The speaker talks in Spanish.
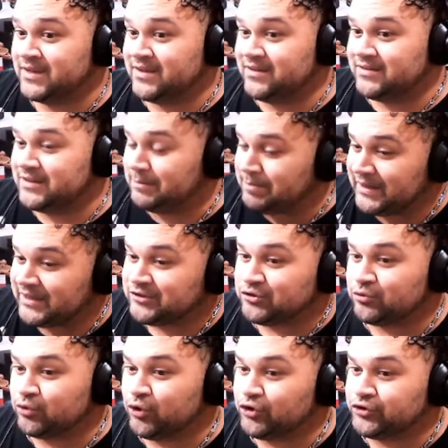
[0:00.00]
de
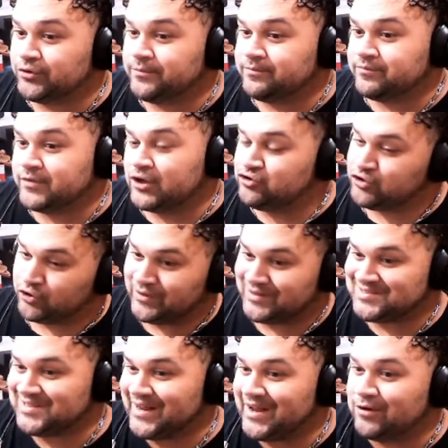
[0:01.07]
Espíritu Doyo. Yo creo que
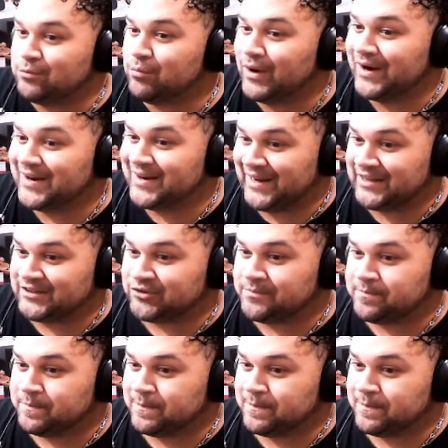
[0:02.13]
sería un buen reto.